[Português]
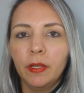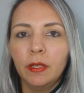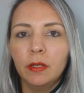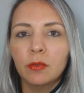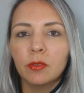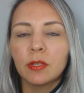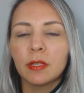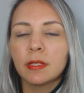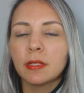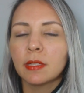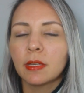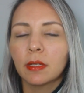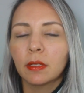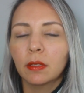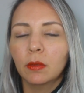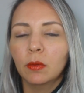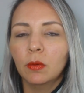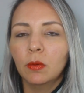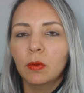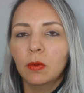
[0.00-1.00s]
Isso está
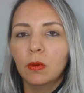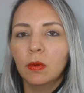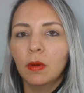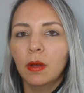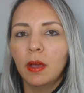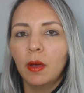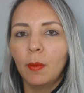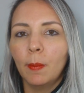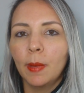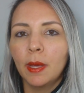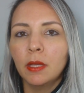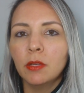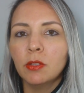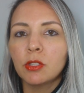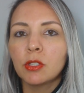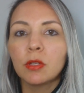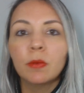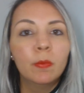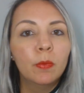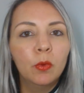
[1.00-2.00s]
sendo
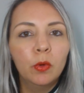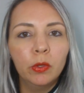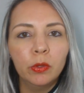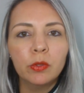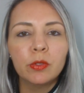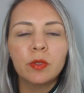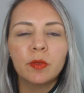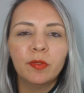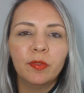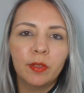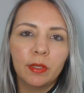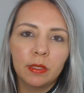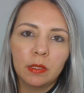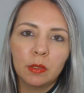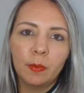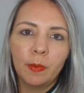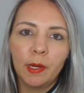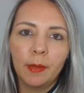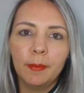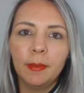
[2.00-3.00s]
realmente muito
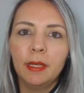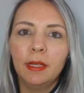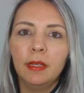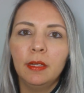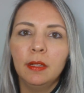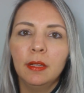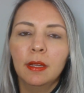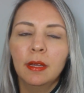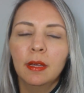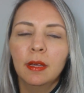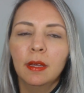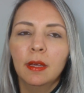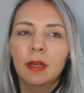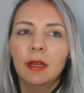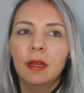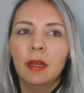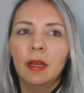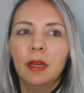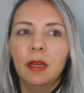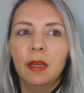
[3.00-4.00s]
difícil para mim.
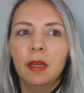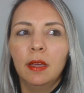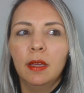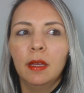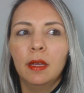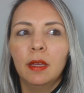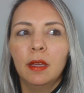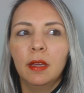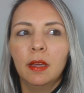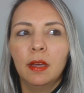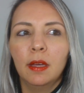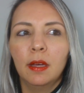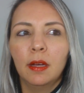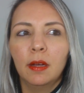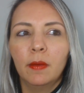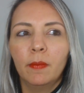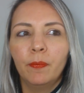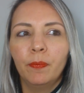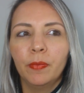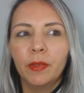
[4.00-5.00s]

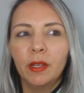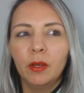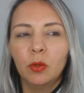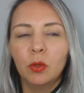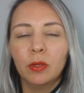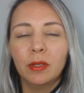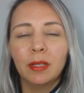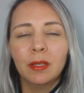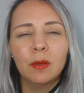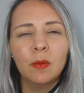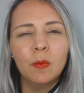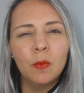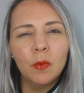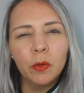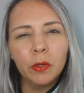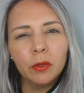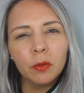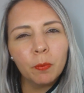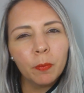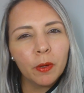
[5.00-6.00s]
É, eu estou tendo
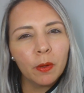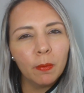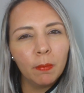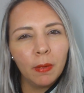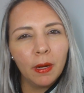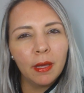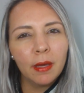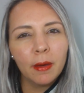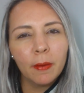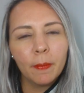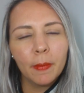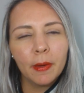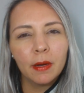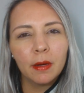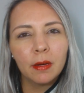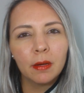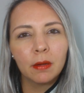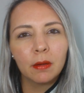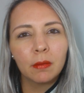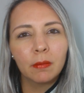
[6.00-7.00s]
muito
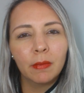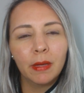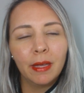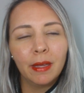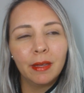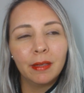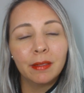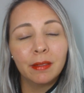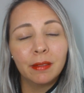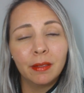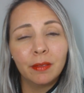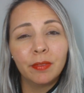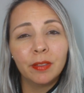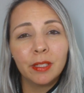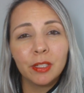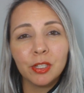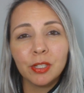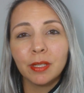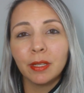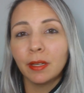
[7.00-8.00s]
problema é,
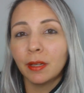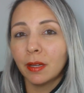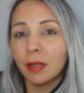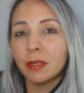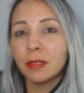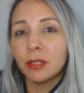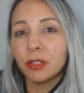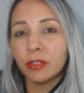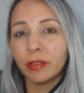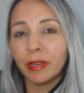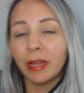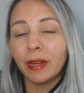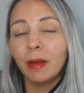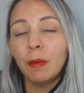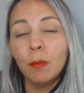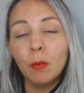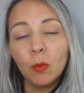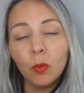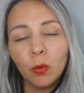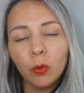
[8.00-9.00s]
devido às crianças ficarem
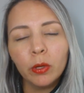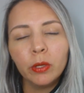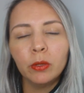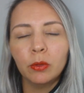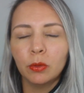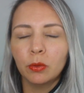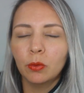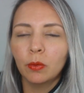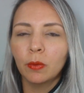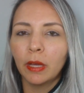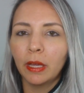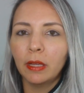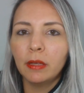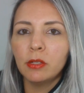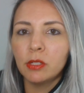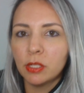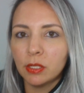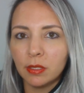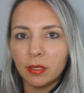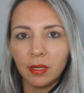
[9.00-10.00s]
muito
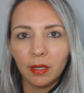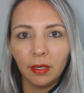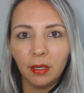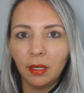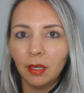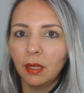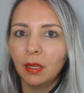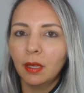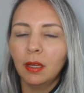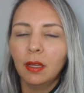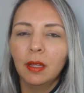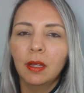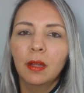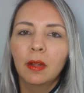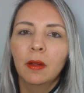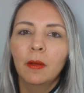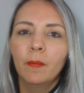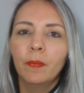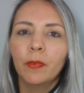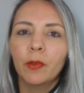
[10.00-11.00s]
doentes aqui,
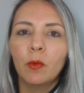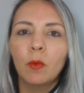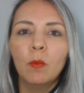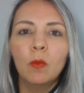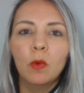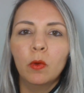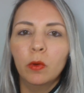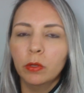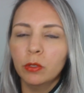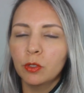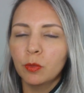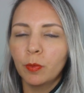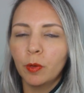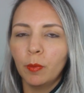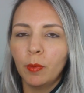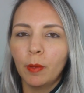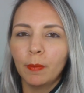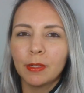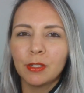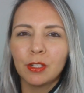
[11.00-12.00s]
com muitos
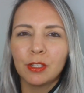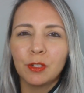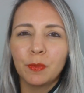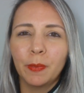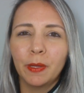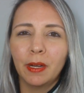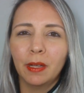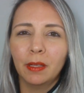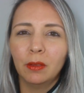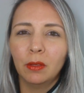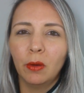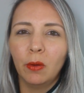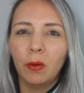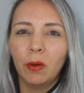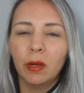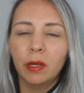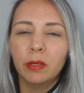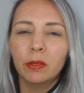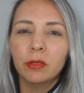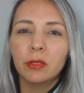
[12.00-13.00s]
problemas
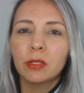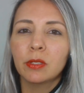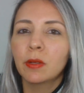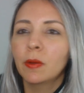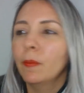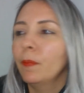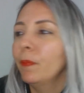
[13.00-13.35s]
respiratórios.